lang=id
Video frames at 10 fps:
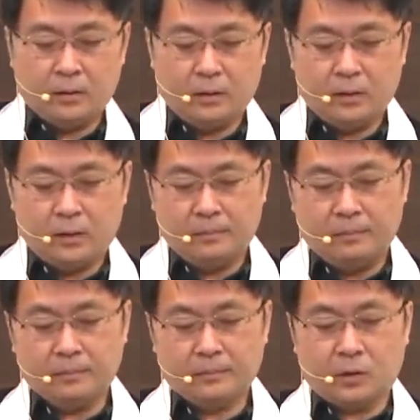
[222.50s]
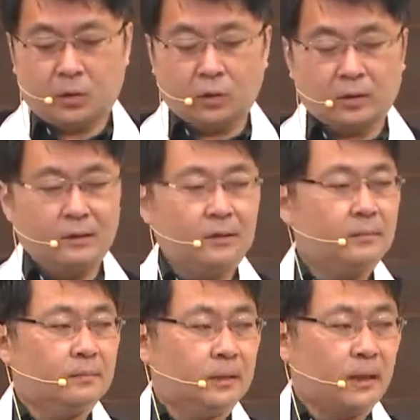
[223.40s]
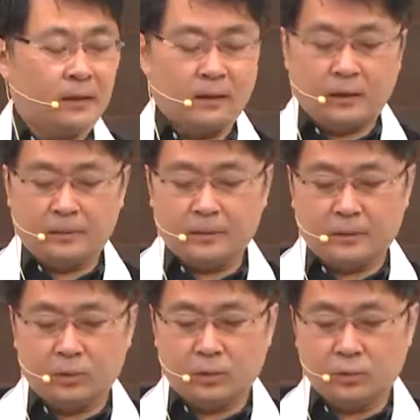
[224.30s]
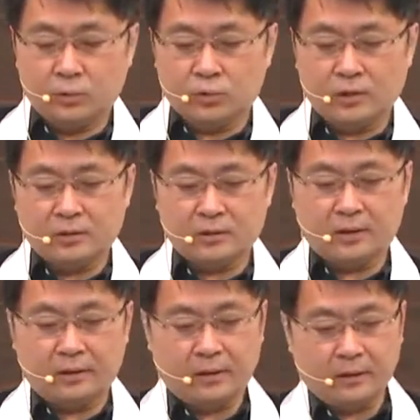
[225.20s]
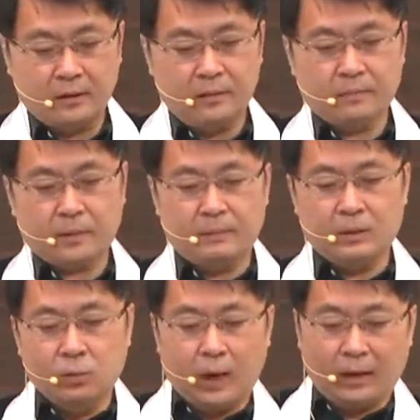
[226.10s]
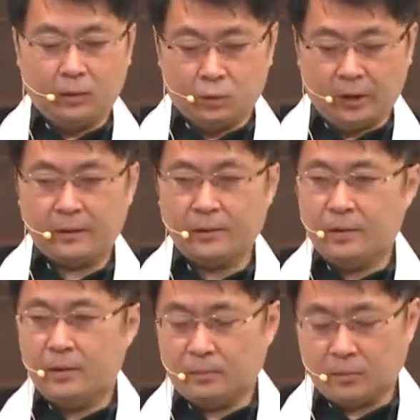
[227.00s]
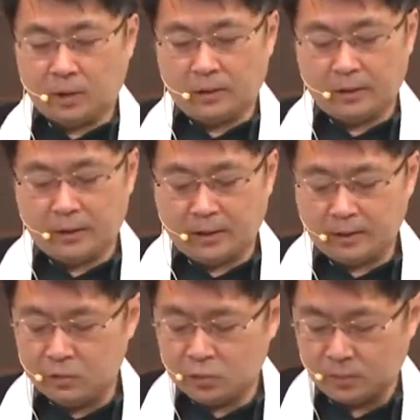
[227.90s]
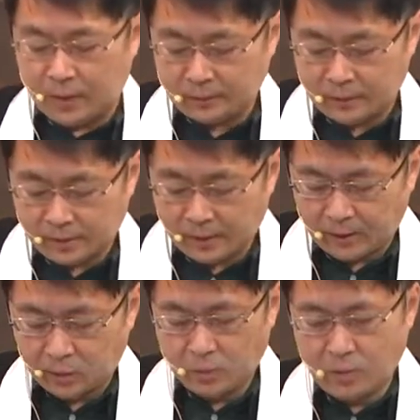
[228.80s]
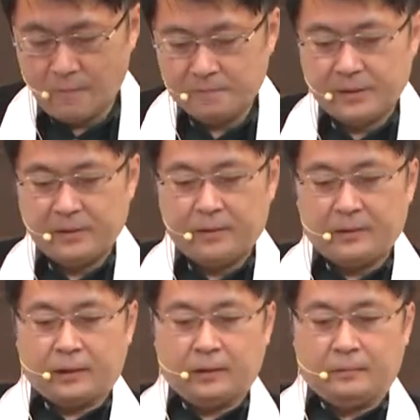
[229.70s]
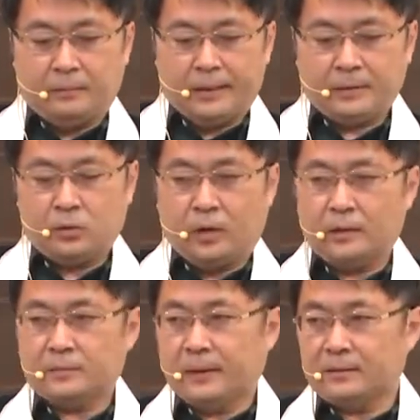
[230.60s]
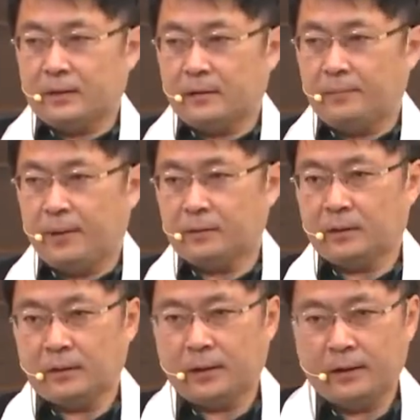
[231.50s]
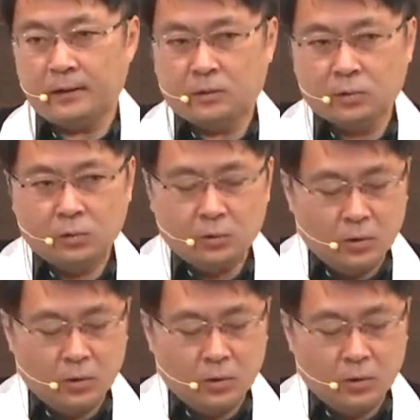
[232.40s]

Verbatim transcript: um, roti berkaitan dengan perjamuan kudus ini sejak dari minggu lalu ya. Mulai dari hari Jumat yang lalu kita membahas Yohanes pasal 6 yang terkenal itu.